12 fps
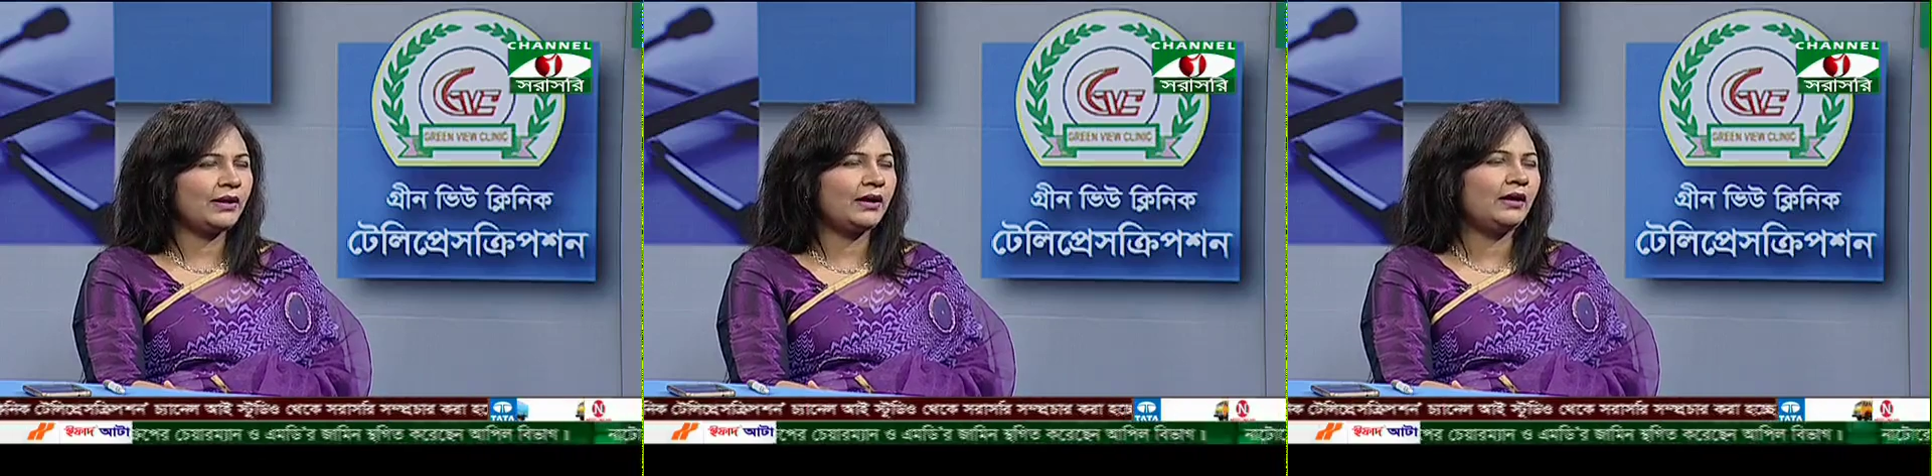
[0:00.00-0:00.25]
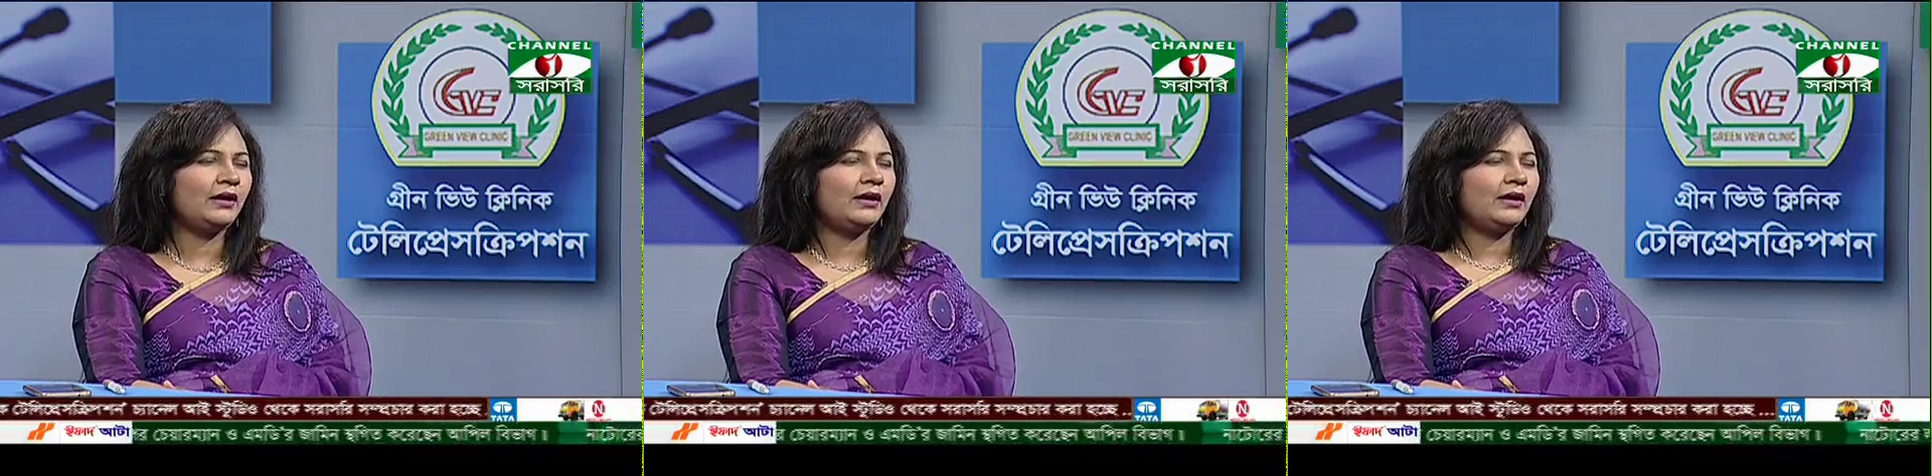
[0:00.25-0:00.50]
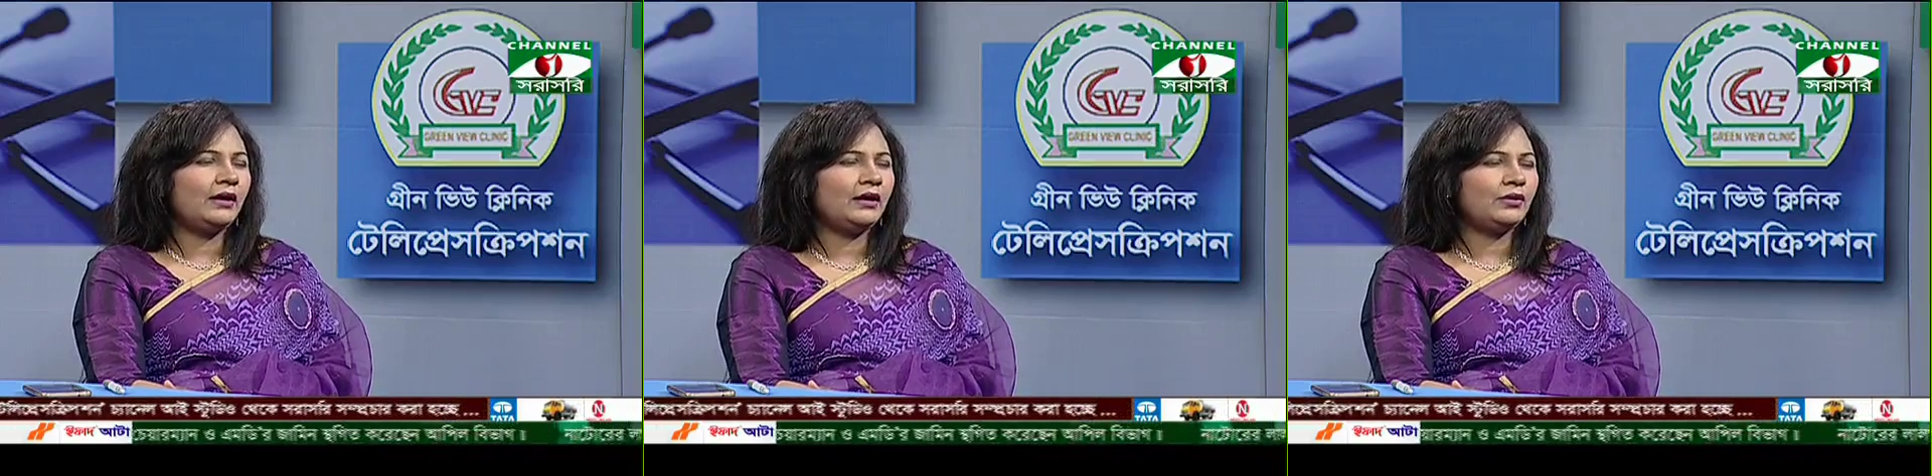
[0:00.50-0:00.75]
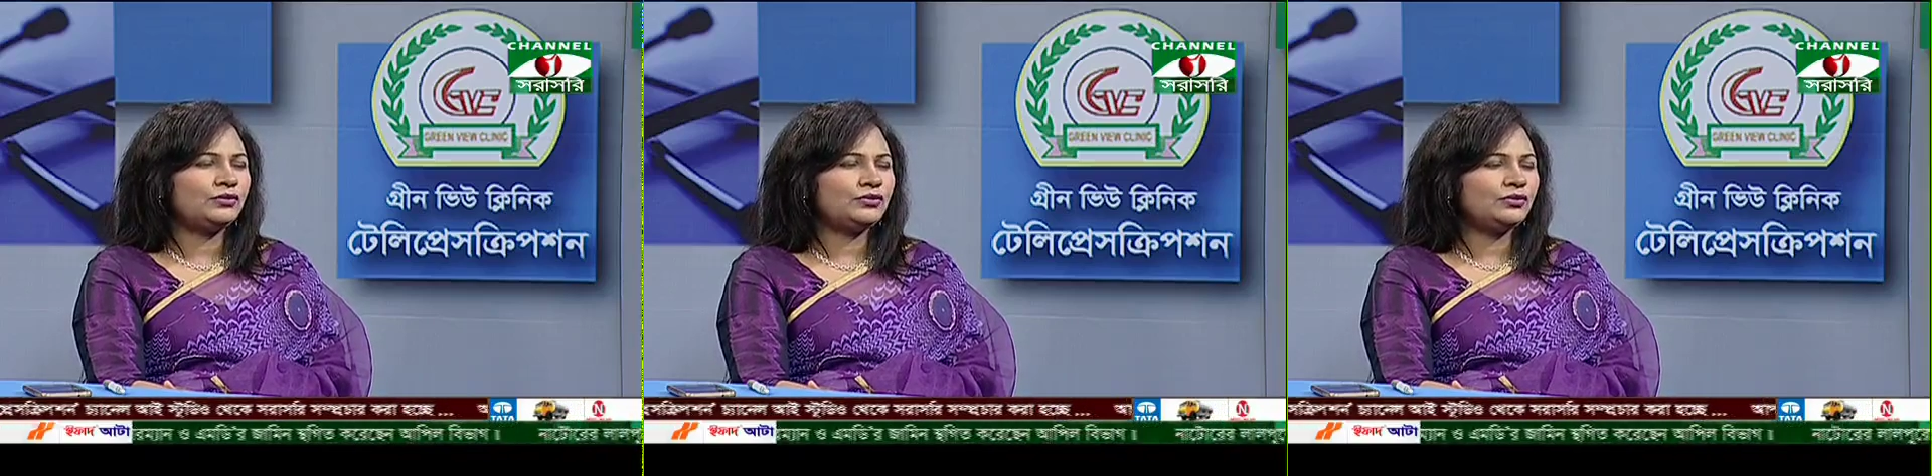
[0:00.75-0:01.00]
বা
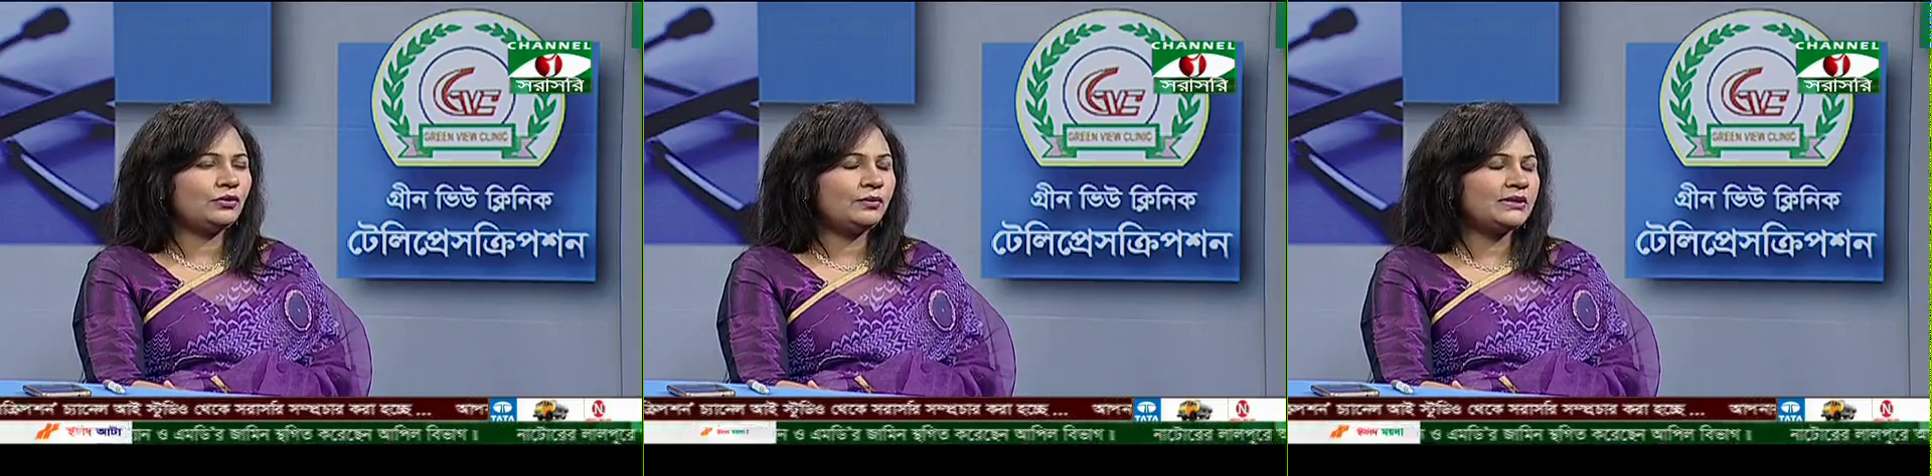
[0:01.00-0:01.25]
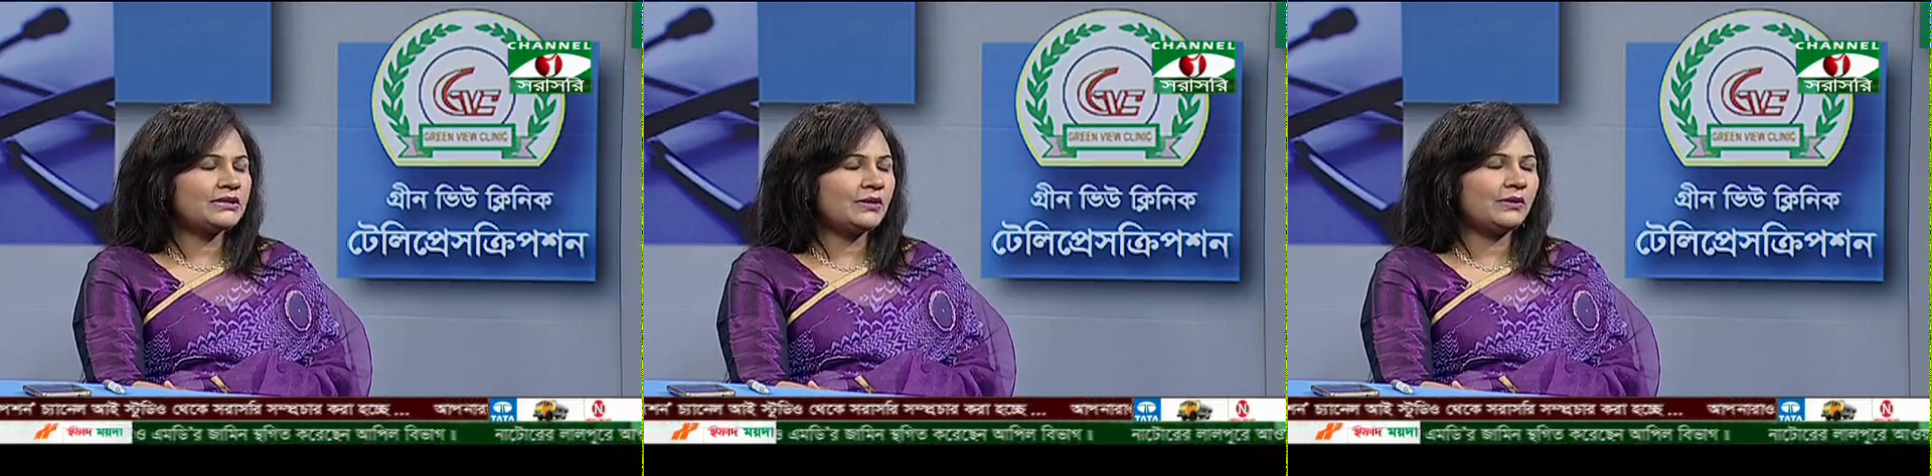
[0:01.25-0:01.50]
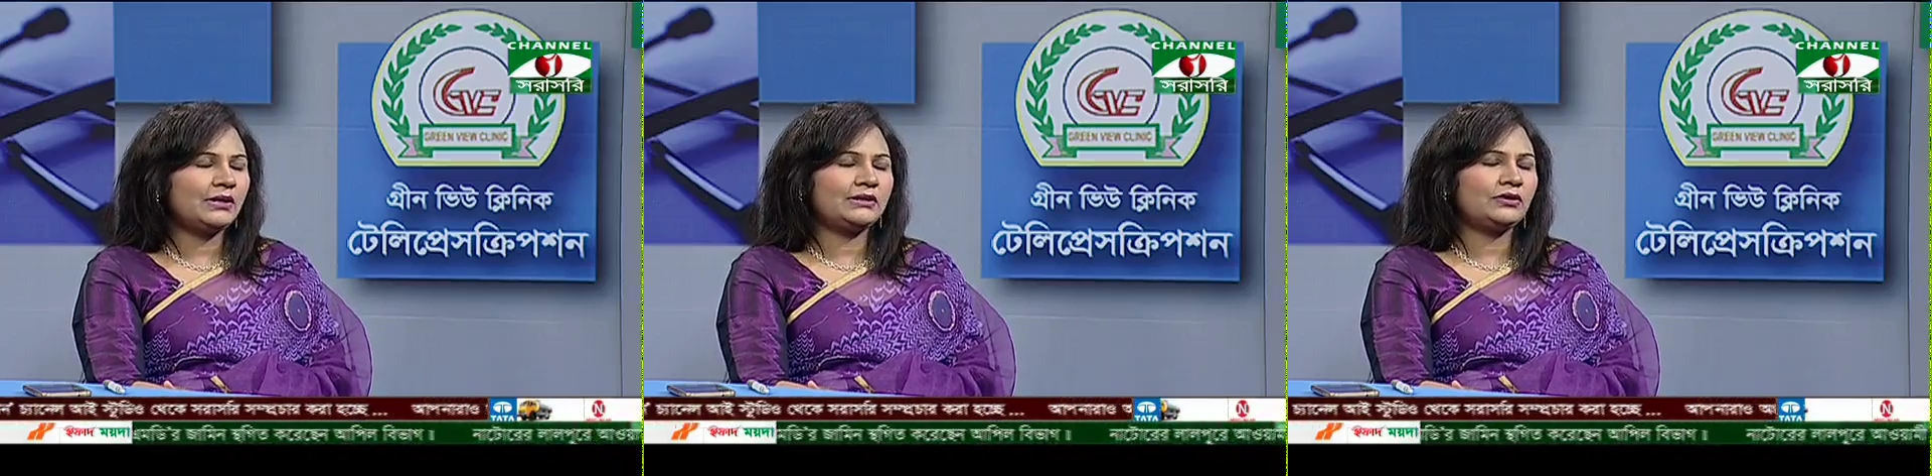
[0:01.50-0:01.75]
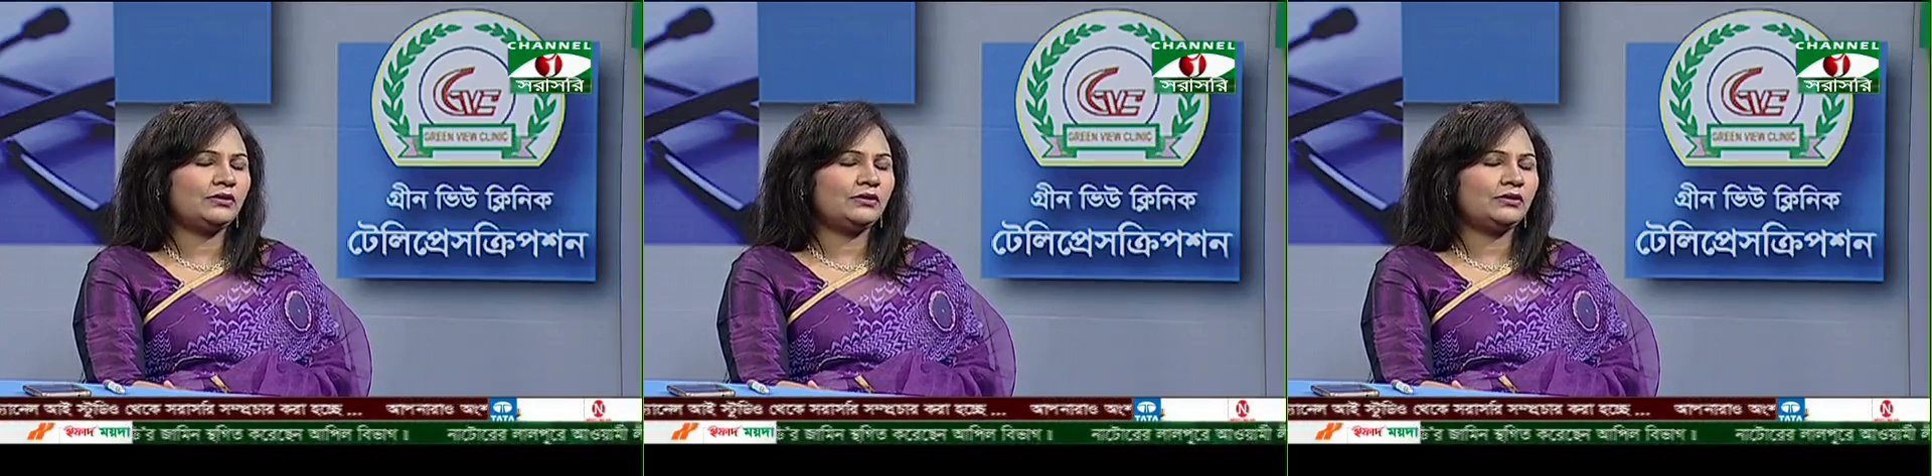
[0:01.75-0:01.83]
ওজন কমে যাওয়া এই